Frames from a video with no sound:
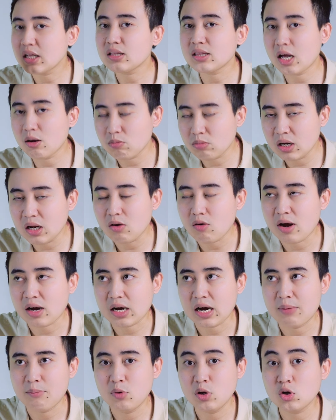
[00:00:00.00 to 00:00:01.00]
tiktok á,
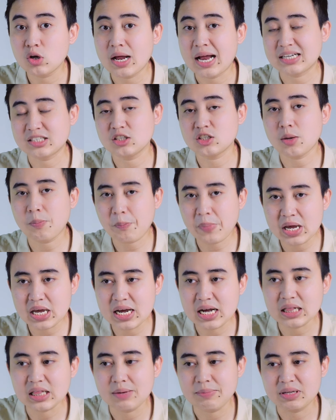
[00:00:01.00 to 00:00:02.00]
hoặc là mua hàng trên shopee á,